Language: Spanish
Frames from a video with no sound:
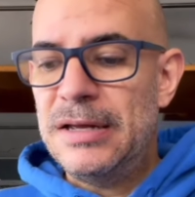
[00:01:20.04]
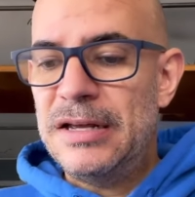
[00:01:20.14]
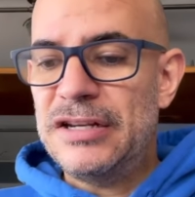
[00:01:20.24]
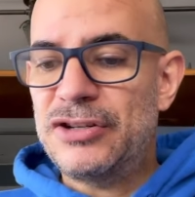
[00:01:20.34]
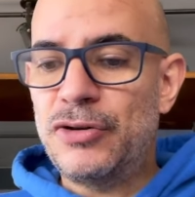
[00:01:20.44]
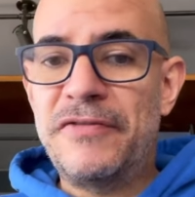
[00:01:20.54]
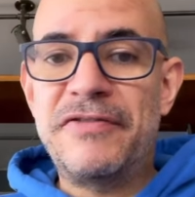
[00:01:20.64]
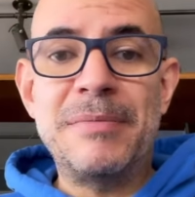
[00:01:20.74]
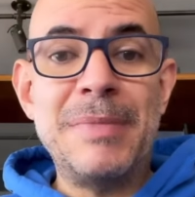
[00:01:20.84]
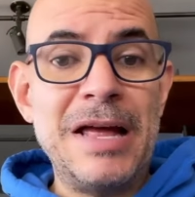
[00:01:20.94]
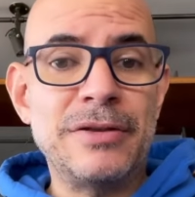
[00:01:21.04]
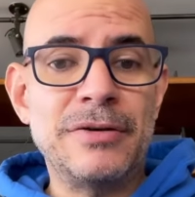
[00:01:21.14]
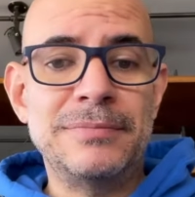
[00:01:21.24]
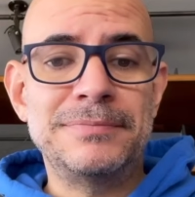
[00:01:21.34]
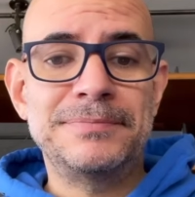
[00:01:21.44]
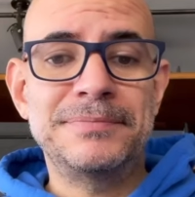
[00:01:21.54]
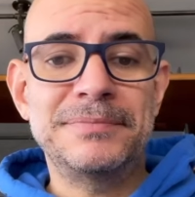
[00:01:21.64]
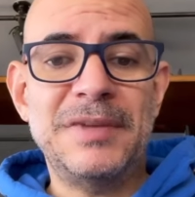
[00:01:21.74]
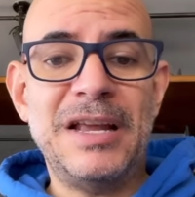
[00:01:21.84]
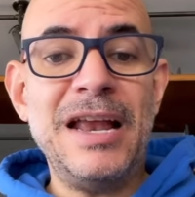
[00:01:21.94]
estoy firmando
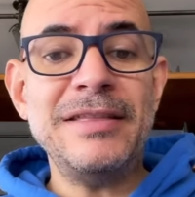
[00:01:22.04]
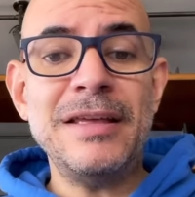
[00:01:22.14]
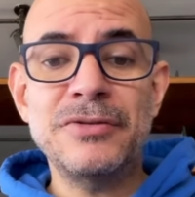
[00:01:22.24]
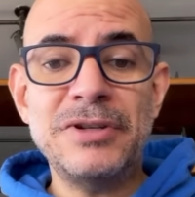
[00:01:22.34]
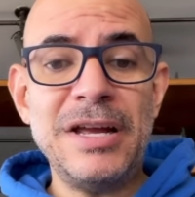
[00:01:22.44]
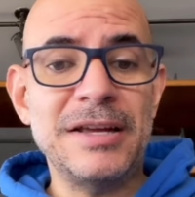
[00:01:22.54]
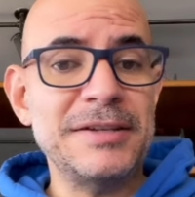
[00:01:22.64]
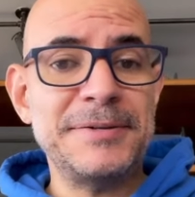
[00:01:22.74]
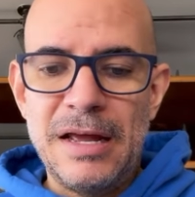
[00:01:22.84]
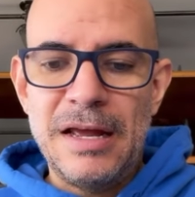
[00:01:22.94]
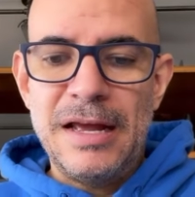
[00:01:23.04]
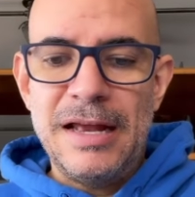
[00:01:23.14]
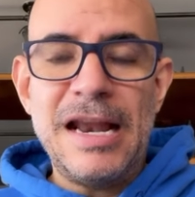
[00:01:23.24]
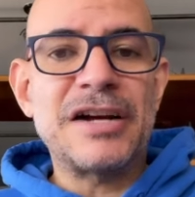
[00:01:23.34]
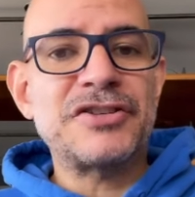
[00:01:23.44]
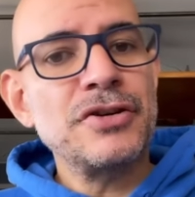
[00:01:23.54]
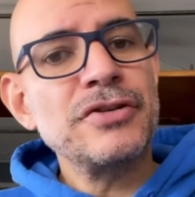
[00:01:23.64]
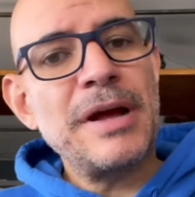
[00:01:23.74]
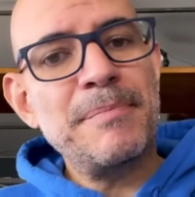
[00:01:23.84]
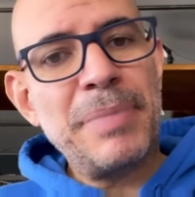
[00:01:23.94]
delante de ustedes la
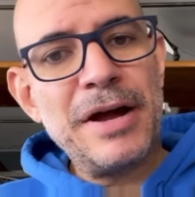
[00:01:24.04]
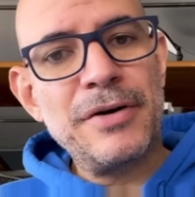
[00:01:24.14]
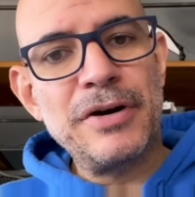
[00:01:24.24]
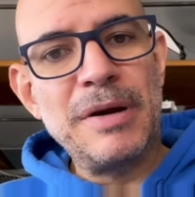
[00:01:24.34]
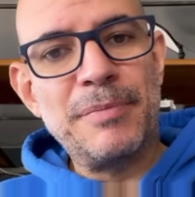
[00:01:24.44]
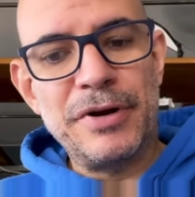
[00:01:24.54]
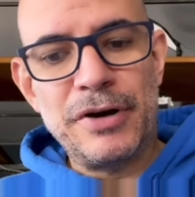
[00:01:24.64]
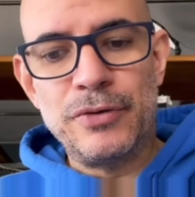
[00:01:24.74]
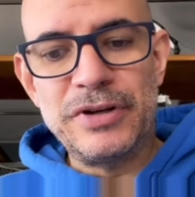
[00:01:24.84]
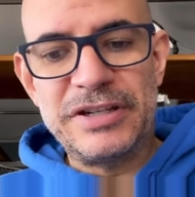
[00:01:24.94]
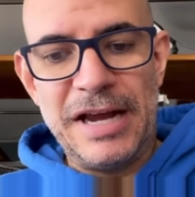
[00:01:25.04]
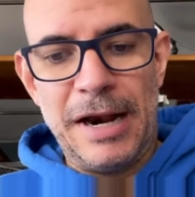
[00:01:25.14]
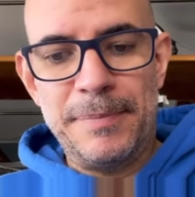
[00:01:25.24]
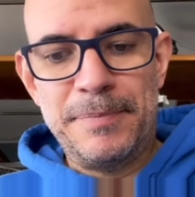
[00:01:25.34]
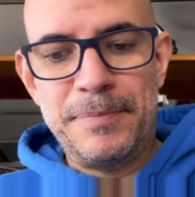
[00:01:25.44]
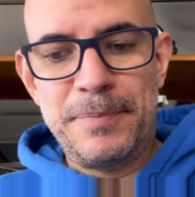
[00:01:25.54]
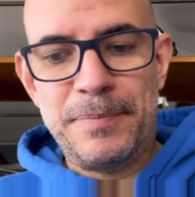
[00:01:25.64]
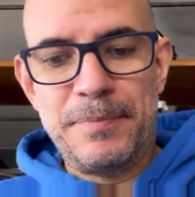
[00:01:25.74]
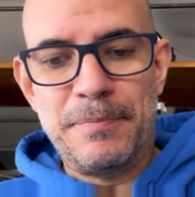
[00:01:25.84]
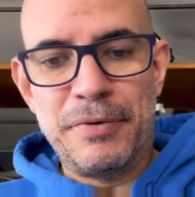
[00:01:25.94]
acción de amparo en el Poder Judicial,
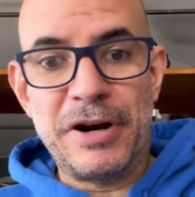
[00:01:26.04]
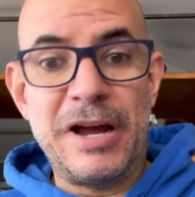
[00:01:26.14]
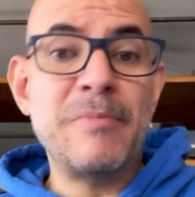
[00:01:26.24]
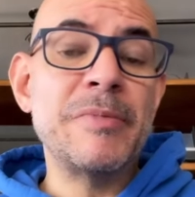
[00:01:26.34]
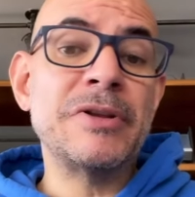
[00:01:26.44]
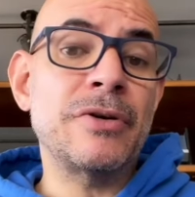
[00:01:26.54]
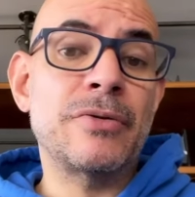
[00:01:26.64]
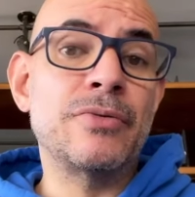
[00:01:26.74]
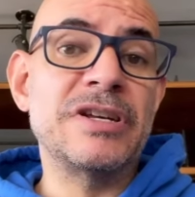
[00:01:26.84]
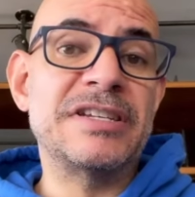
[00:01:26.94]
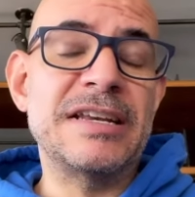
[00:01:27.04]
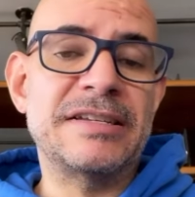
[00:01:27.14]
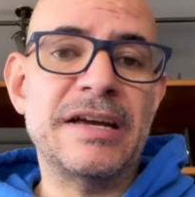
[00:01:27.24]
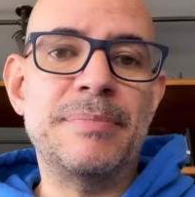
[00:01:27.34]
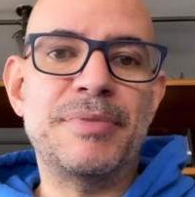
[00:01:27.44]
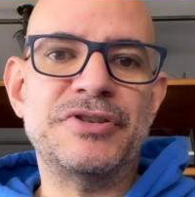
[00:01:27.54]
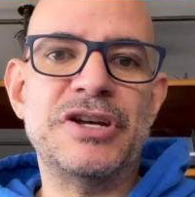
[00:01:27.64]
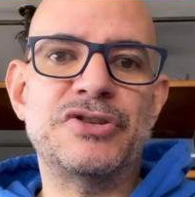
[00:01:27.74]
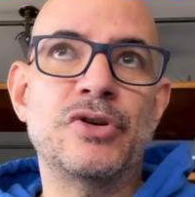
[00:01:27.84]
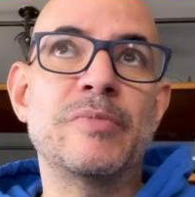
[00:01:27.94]
porque es momento de judicializar el
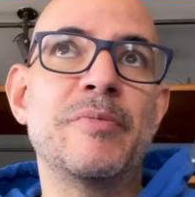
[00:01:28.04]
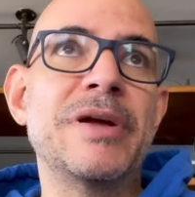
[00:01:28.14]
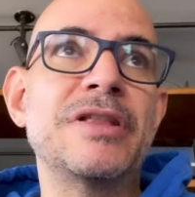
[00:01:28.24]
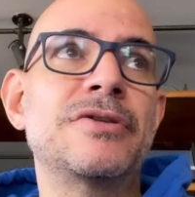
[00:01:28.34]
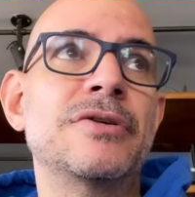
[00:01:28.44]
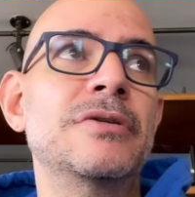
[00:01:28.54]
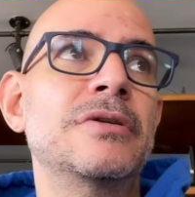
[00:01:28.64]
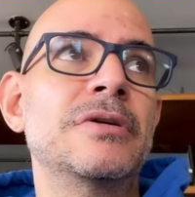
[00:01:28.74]
proceso, es momento